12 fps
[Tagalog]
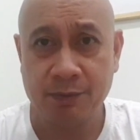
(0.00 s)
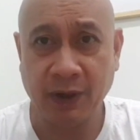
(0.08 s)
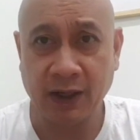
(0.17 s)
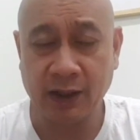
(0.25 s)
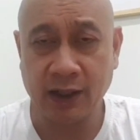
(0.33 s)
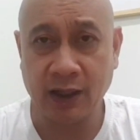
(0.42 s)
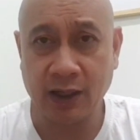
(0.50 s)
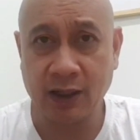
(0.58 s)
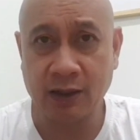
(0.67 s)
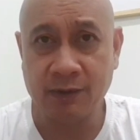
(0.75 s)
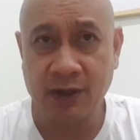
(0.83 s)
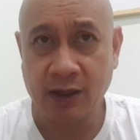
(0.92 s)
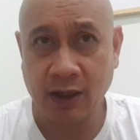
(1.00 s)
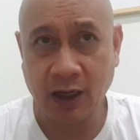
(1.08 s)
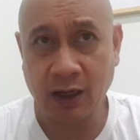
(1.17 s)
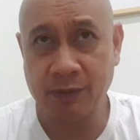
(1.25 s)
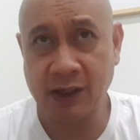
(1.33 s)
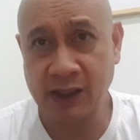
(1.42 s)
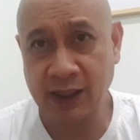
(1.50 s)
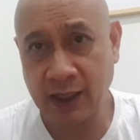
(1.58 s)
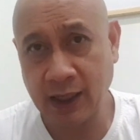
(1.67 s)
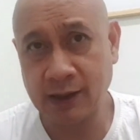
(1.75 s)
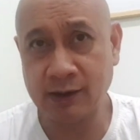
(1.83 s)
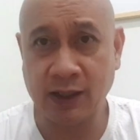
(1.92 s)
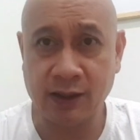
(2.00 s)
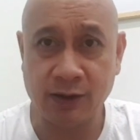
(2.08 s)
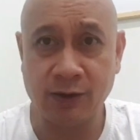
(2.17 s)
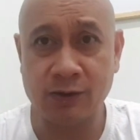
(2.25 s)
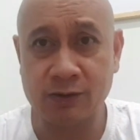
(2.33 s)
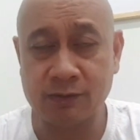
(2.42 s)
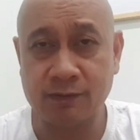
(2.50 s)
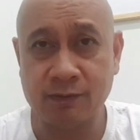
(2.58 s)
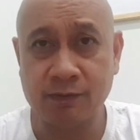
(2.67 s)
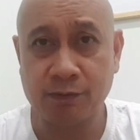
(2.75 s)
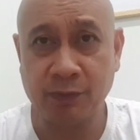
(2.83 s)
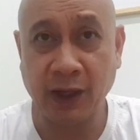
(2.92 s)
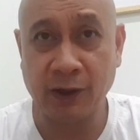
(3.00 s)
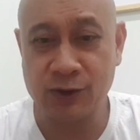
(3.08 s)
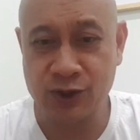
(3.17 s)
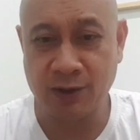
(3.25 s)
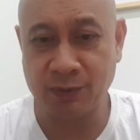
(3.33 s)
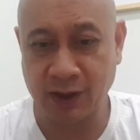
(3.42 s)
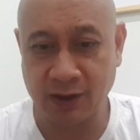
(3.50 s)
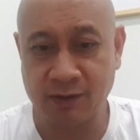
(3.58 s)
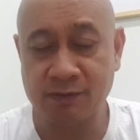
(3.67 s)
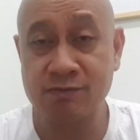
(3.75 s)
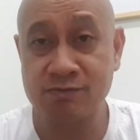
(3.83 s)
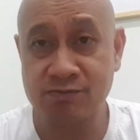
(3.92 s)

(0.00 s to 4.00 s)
Para habang hinahantay niyo pero syempre,